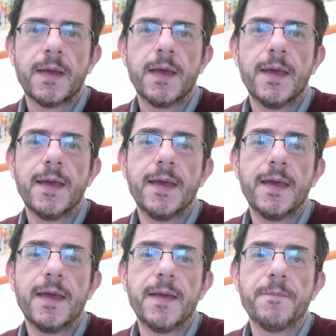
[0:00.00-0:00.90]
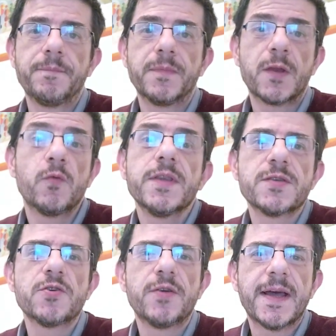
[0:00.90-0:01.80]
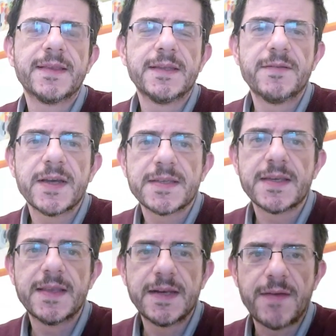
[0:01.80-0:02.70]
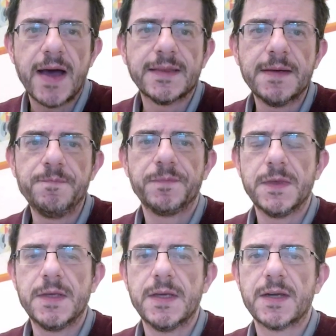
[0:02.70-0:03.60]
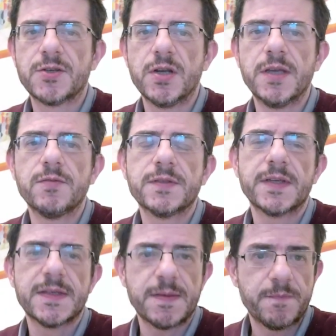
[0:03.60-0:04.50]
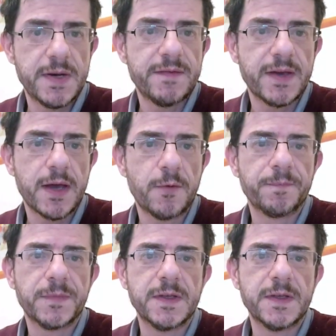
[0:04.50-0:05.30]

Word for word: e, quindi sono nate diverse derivate di Arch Linux che semplificano